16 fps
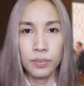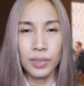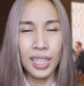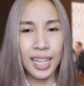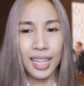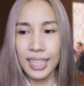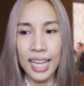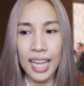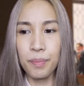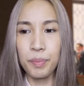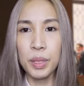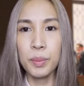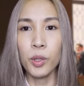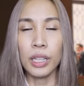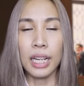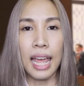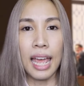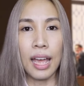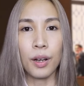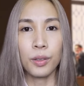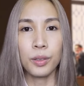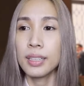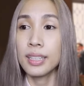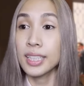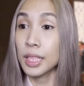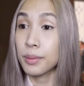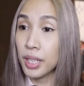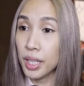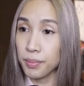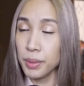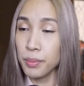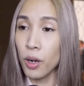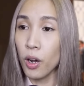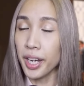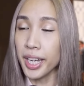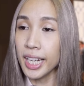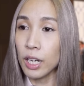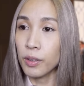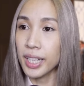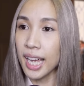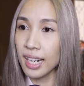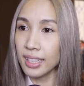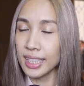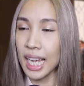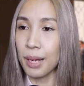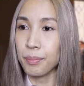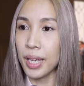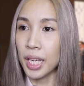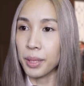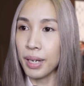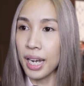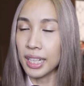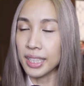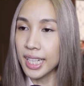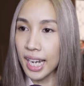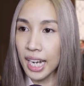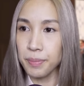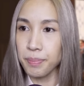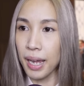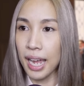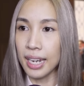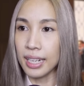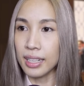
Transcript: เละเทะไปหมดแล้วทำไมไม่บอกให้เขานั่งตามแผนผังที่ให้ไป